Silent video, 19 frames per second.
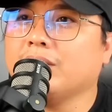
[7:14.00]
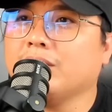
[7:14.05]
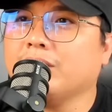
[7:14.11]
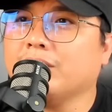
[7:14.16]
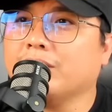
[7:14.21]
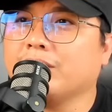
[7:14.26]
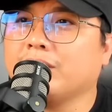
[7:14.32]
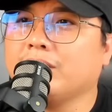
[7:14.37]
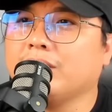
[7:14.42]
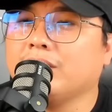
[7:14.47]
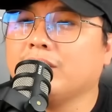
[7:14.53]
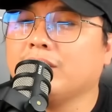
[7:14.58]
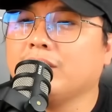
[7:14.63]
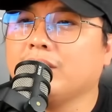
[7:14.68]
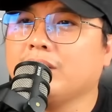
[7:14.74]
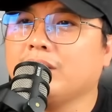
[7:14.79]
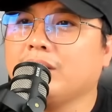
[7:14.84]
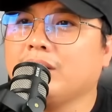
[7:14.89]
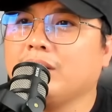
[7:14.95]
Oy.
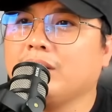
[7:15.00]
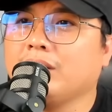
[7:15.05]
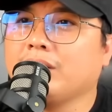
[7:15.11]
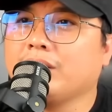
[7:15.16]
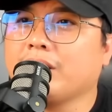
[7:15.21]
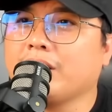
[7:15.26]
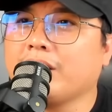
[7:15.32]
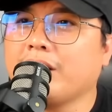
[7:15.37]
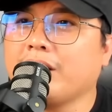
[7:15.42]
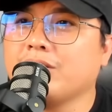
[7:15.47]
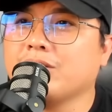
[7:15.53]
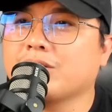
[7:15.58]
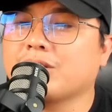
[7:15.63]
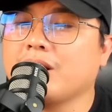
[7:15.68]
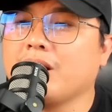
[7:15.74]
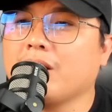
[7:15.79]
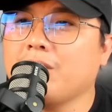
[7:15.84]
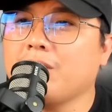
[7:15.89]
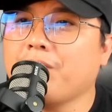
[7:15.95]
Tingnan nyo
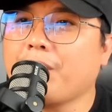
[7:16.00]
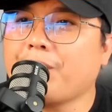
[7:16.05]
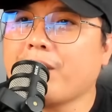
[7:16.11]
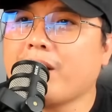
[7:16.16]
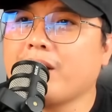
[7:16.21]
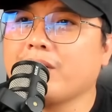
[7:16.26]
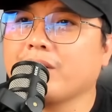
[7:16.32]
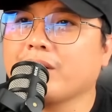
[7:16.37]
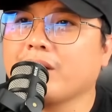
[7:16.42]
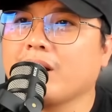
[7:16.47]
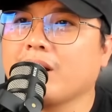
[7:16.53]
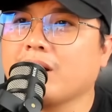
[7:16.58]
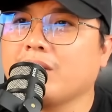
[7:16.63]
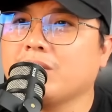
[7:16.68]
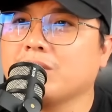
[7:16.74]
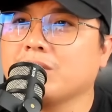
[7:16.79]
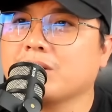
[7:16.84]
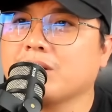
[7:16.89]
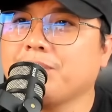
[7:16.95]
sila kung paano
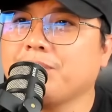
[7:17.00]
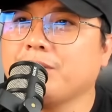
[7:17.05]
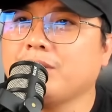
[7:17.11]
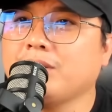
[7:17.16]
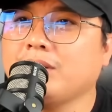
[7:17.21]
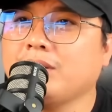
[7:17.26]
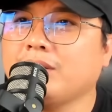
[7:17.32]
kinakausap, oh.